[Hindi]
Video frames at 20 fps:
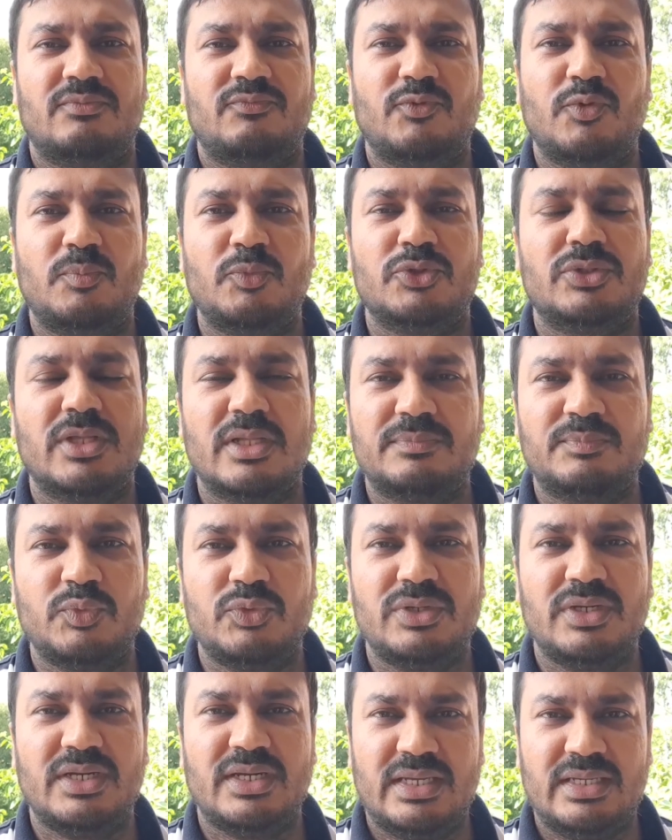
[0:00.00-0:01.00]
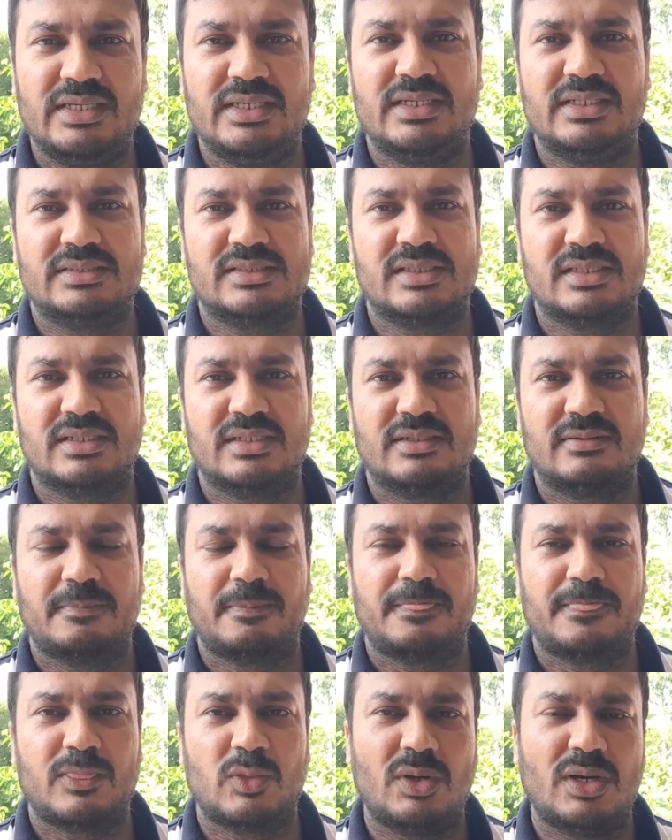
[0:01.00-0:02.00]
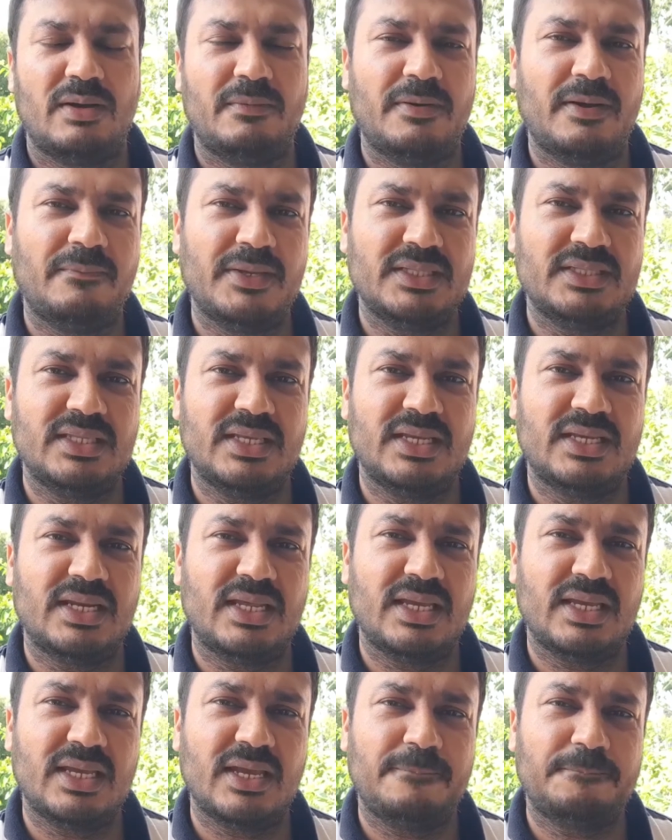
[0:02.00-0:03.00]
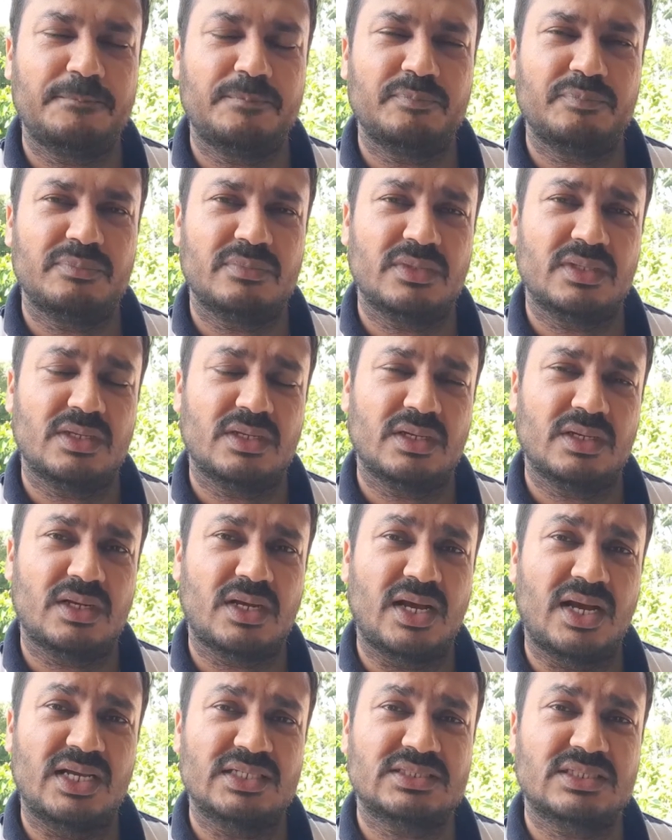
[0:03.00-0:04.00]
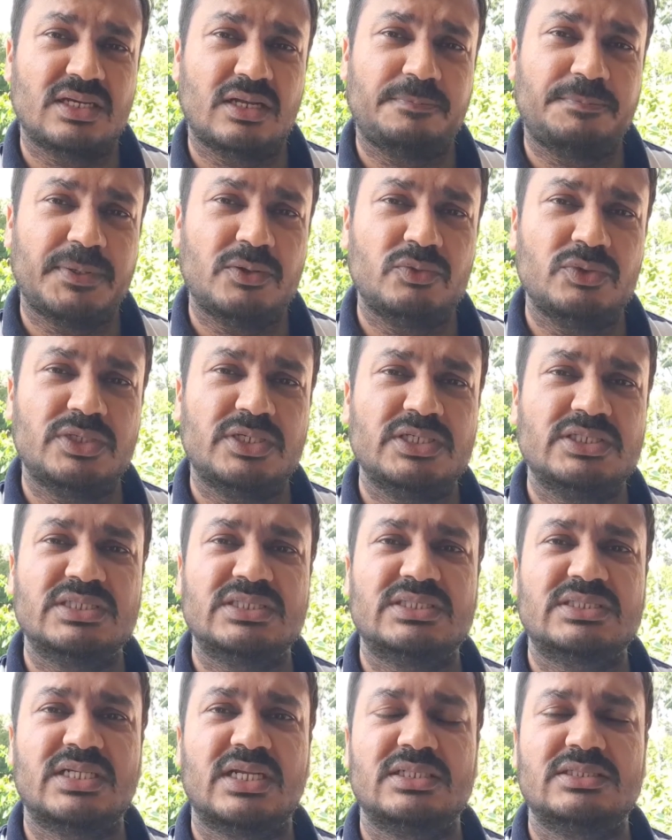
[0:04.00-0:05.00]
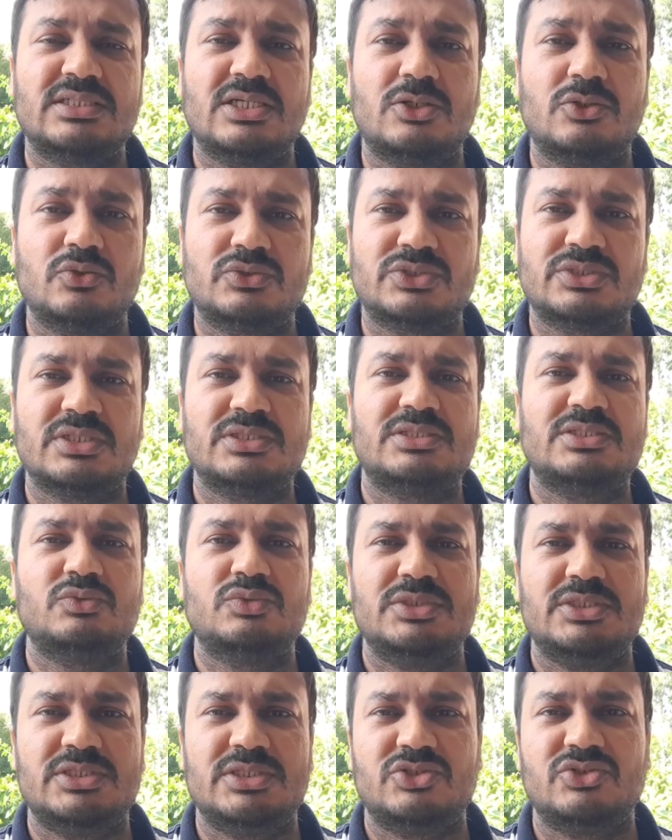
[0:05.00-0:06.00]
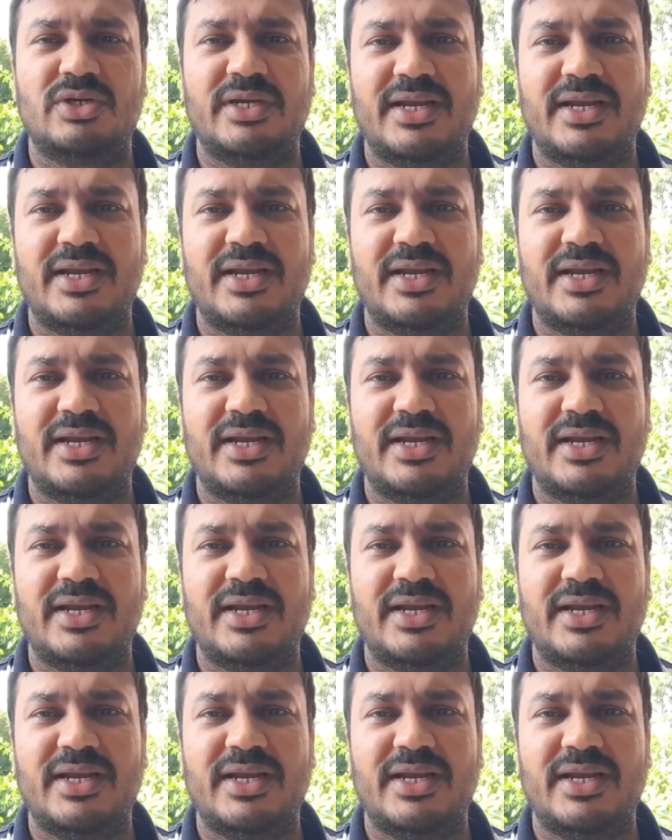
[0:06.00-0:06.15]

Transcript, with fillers: वो मुद्दत पूरी नहीं कर सके तो अब हमें देखना है कि अब खासकर फिर उनकी जिस तरह से रुखसती हुई ये जो